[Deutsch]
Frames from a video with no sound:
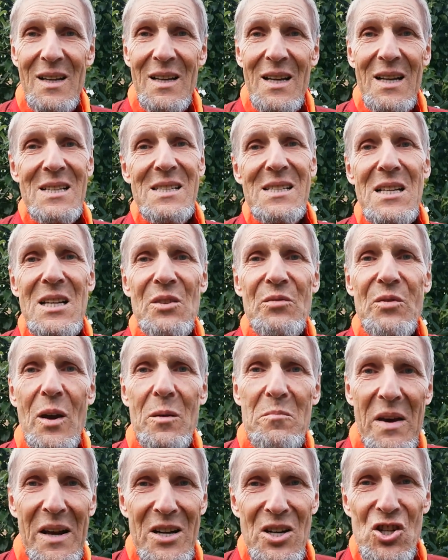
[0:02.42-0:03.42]
Es sind wir
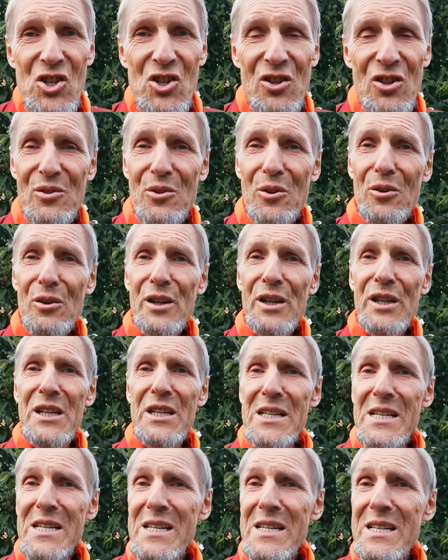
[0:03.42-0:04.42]
Menschen, doch
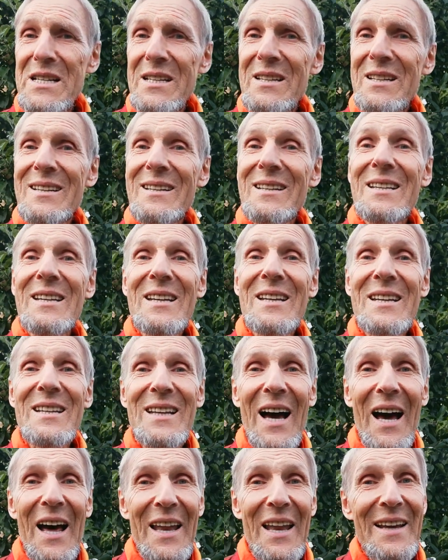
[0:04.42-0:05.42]
hienieden
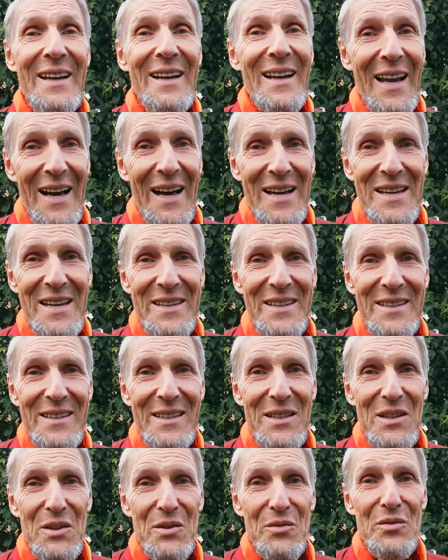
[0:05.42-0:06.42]
nicht alle
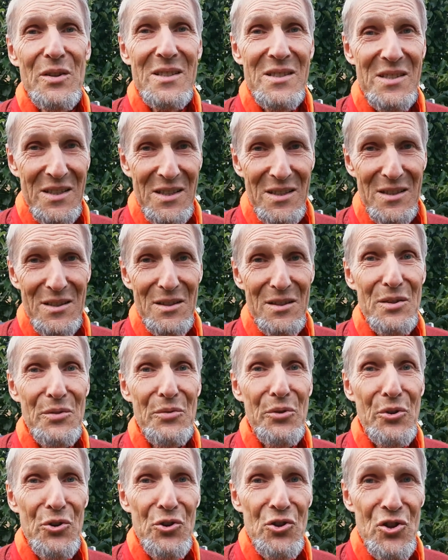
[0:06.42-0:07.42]
gleich. Wir sind
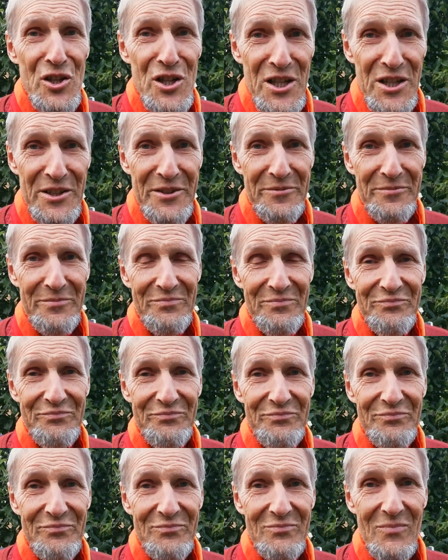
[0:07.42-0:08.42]
verschieden.
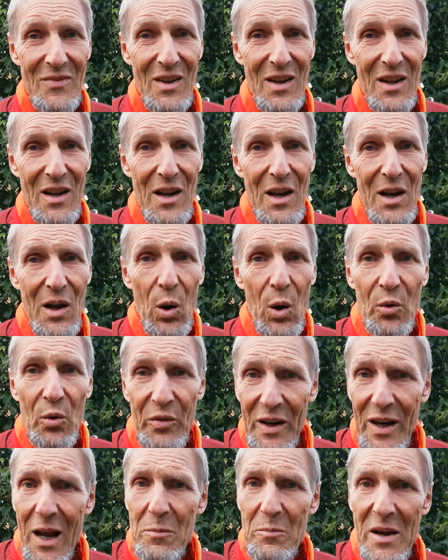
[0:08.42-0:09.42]
Und
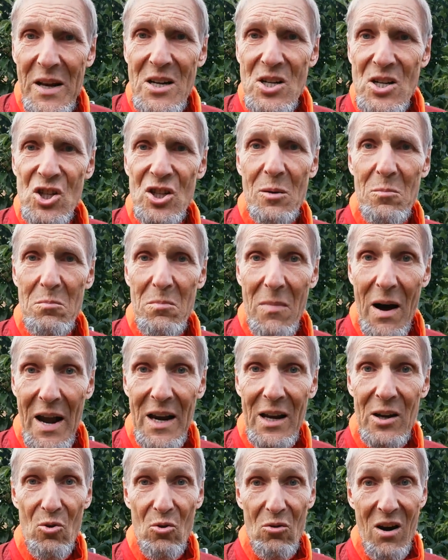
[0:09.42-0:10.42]
wenn ein Mensch eine
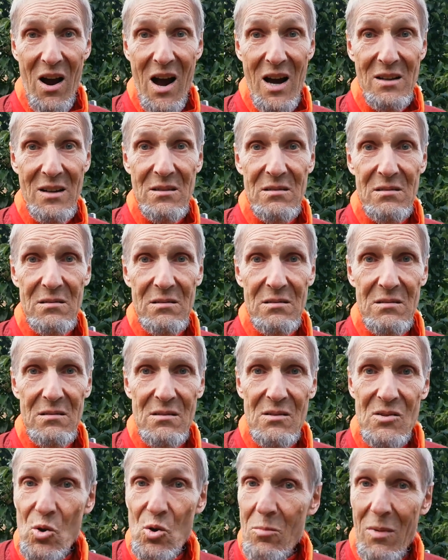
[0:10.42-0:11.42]
Meinung hat,
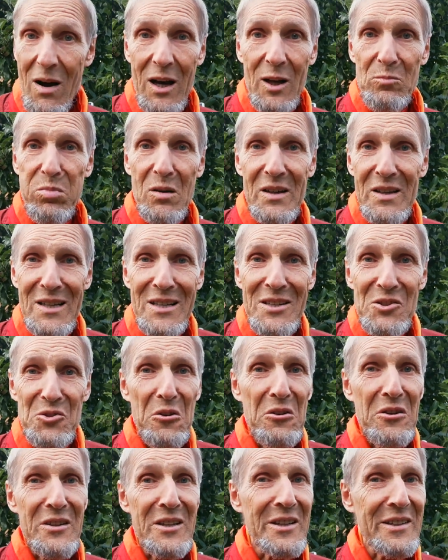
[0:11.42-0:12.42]
so macht man ihn
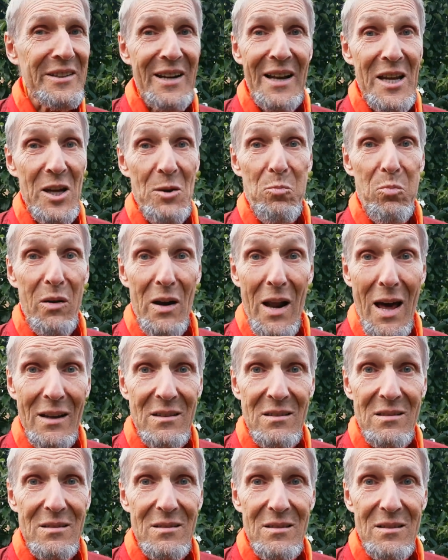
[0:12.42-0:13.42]
doch nicht gleich
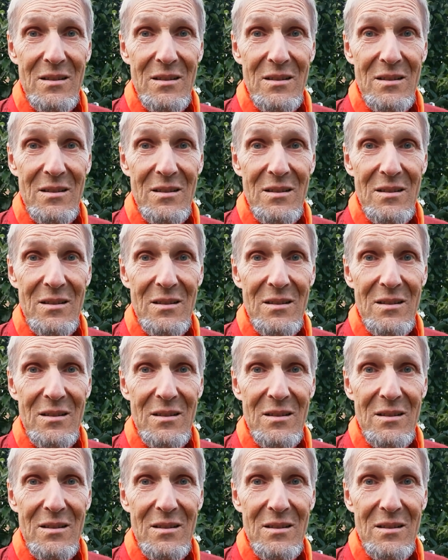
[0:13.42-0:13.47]
platt.